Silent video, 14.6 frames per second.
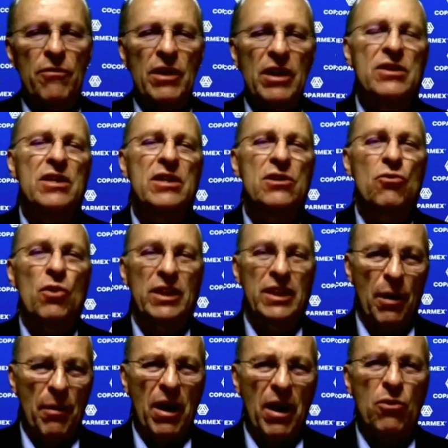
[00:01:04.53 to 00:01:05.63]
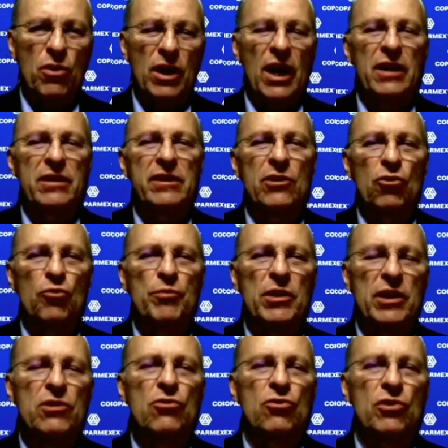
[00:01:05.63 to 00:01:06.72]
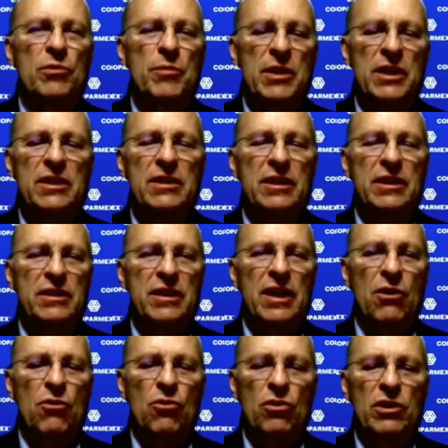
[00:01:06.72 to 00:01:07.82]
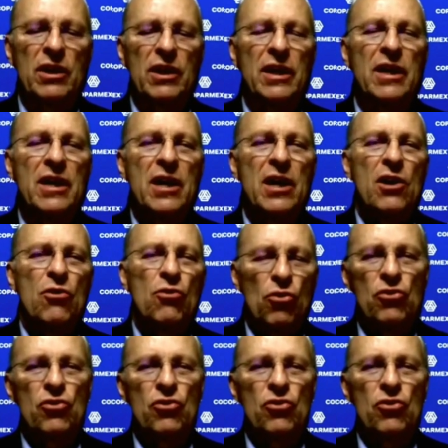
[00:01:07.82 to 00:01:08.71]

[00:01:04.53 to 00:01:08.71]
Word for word: eh, Francisco, el trabajo que hacen los ministros y ministras de la Corte.